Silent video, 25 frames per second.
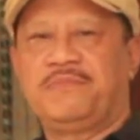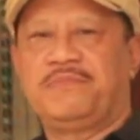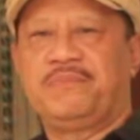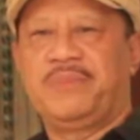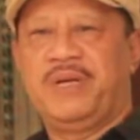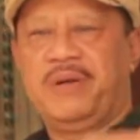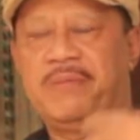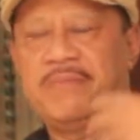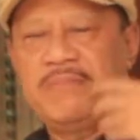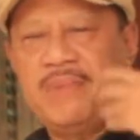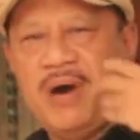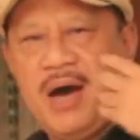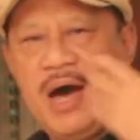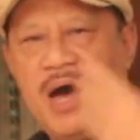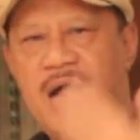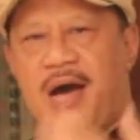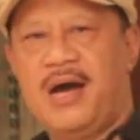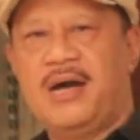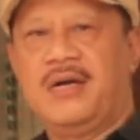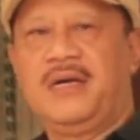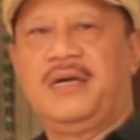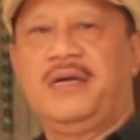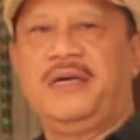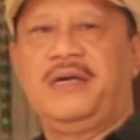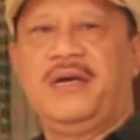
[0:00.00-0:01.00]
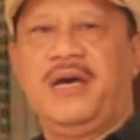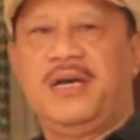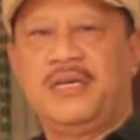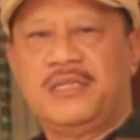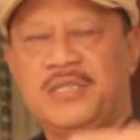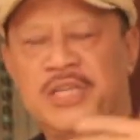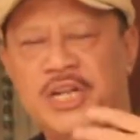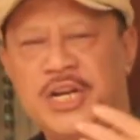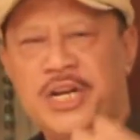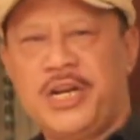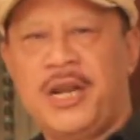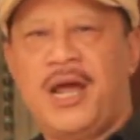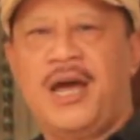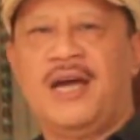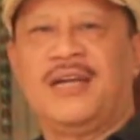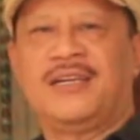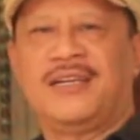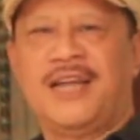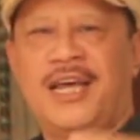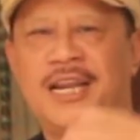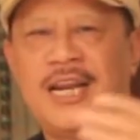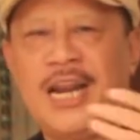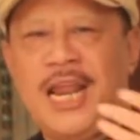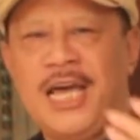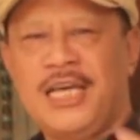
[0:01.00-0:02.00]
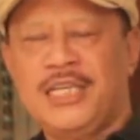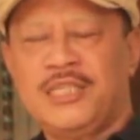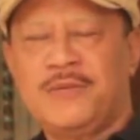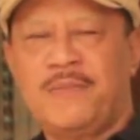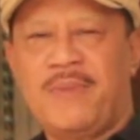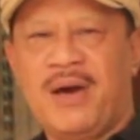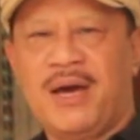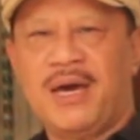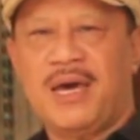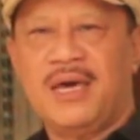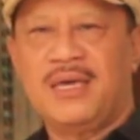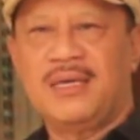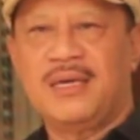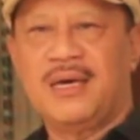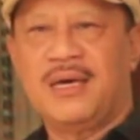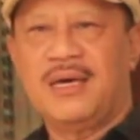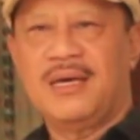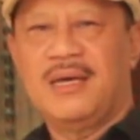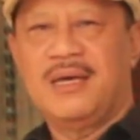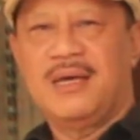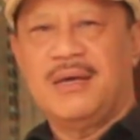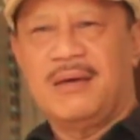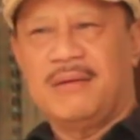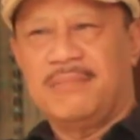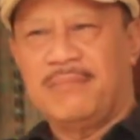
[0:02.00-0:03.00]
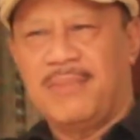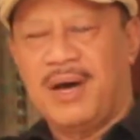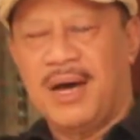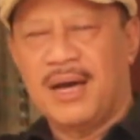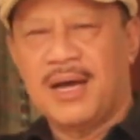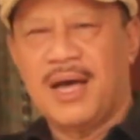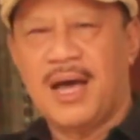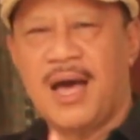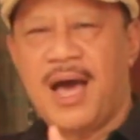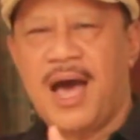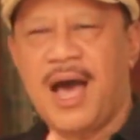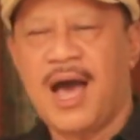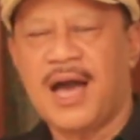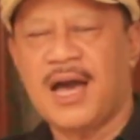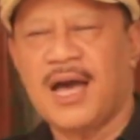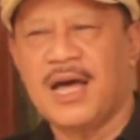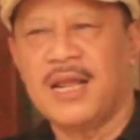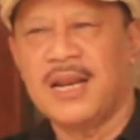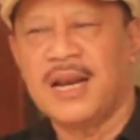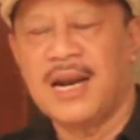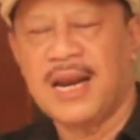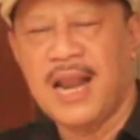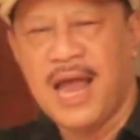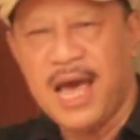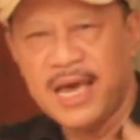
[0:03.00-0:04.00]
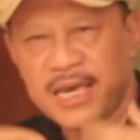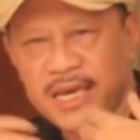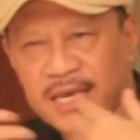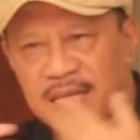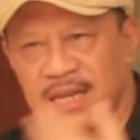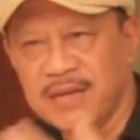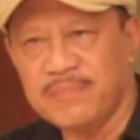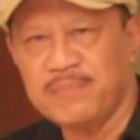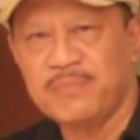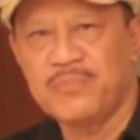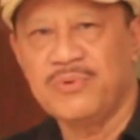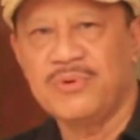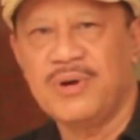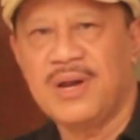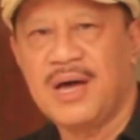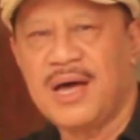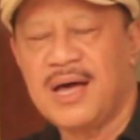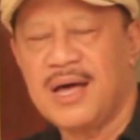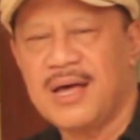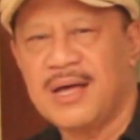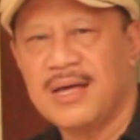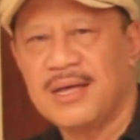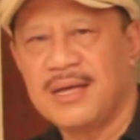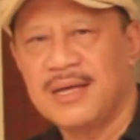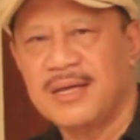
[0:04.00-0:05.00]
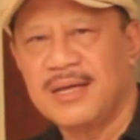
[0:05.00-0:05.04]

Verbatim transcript: berbahagia, senang, dan lain sebagainya, maka akan lahir pula